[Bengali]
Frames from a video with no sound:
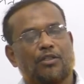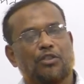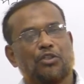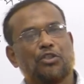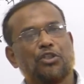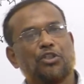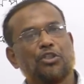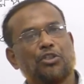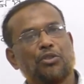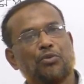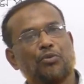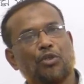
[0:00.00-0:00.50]

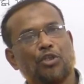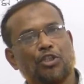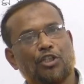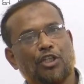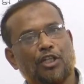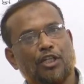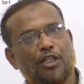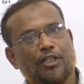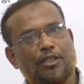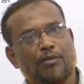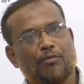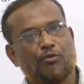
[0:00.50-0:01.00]
তৃতীয়
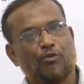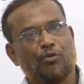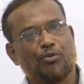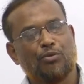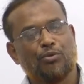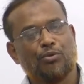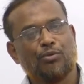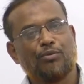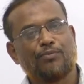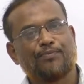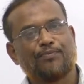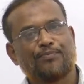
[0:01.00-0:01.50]
অধ্যায়টা মূলত
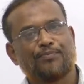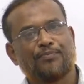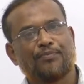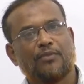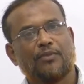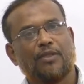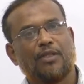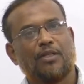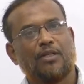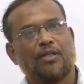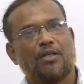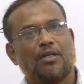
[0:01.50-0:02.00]

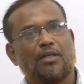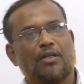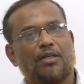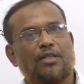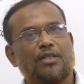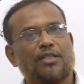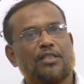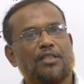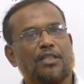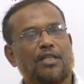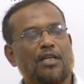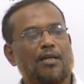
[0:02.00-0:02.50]

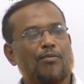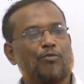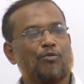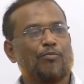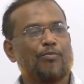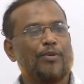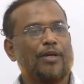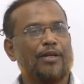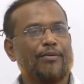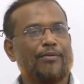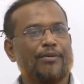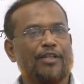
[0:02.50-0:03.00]
ইসলাম ও
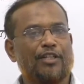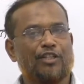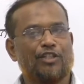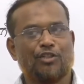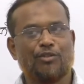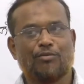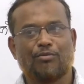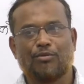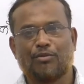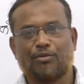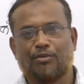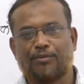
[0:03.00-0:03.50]
পারিবারিক
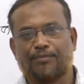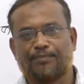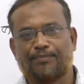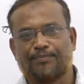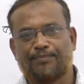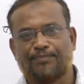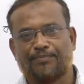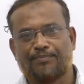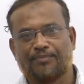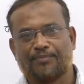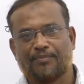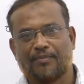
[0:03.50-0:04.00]
জীবন
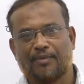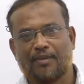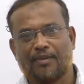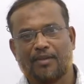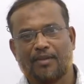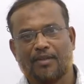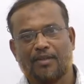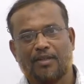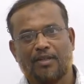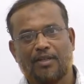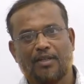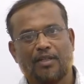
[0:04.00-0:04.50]

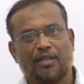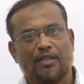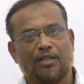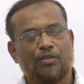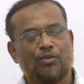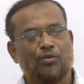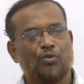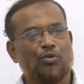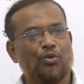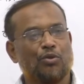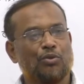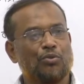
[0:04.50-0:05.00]

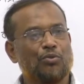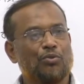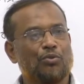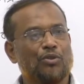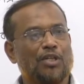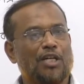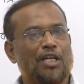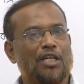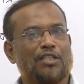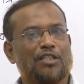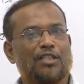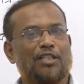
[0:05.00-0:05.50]
গত
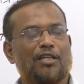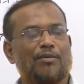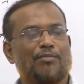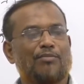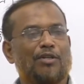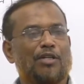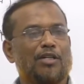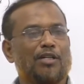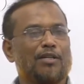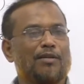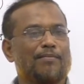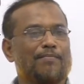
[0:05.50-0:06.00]
ক্লাসে
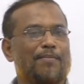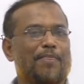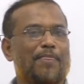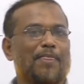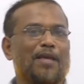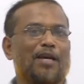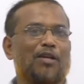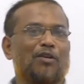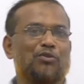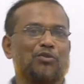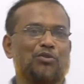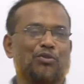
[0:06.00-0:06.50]
আমরা
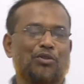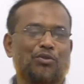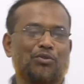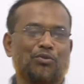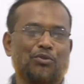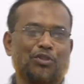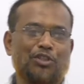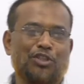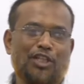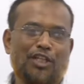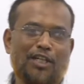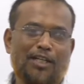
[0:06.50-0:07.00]
আলোচনা
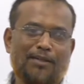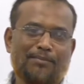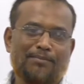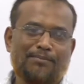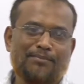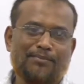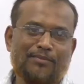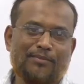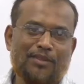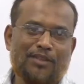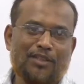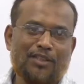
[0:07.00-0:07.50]
করেছিলাম
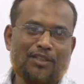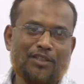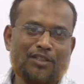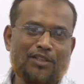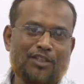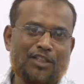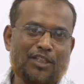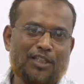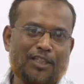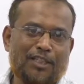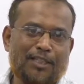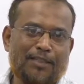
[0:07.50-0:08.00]

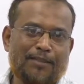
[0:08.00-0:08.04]
যে